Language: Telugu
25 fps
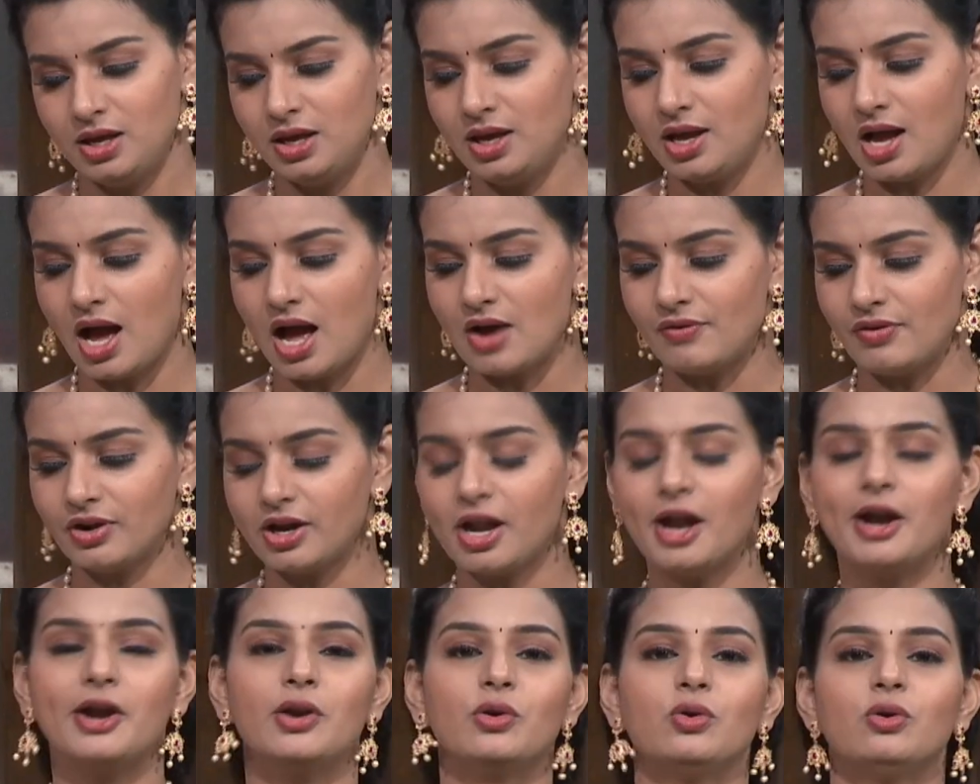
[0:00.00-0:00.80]
ఇక
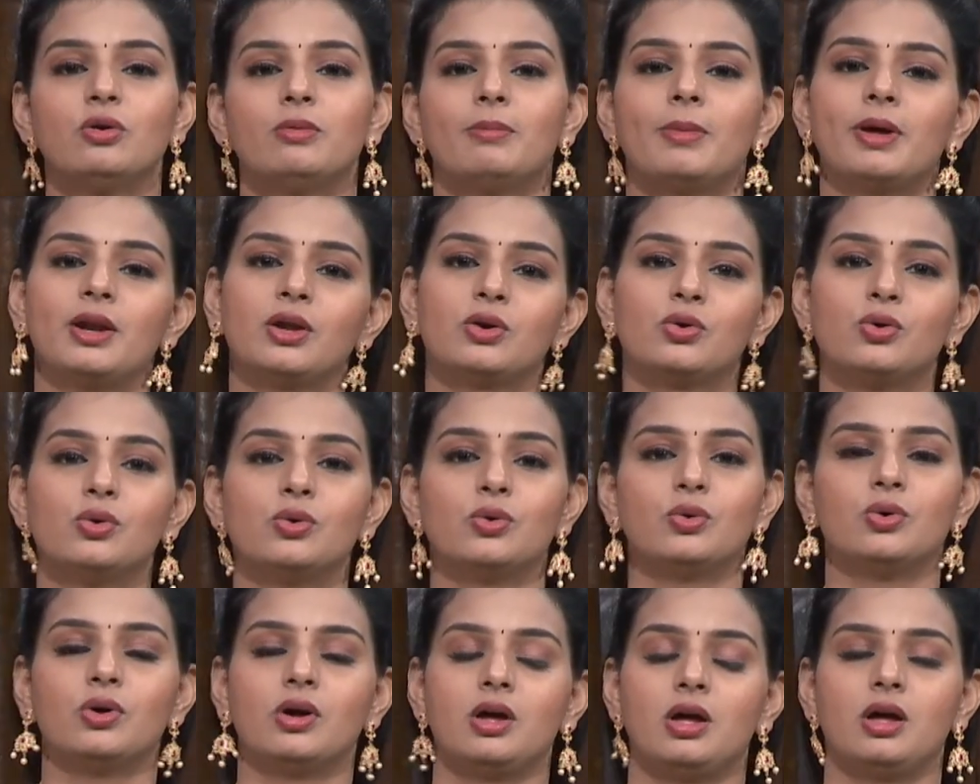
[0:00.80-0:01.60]
అవకాడో మనకు
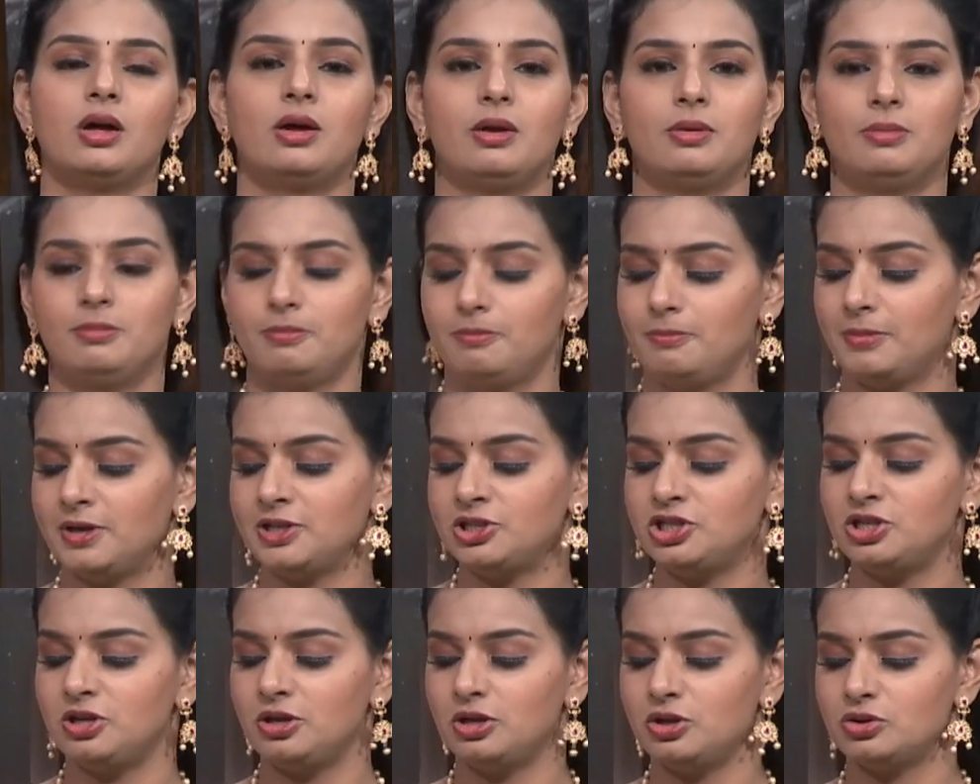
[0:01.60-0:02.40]

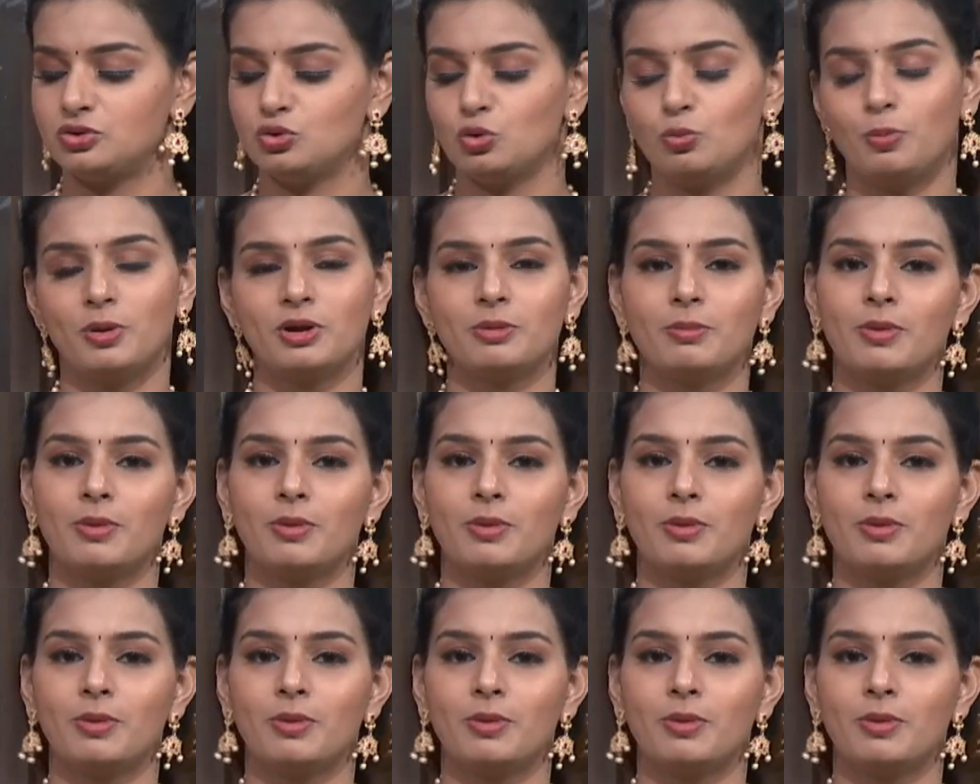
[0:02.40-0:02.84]
మంచి సూపర్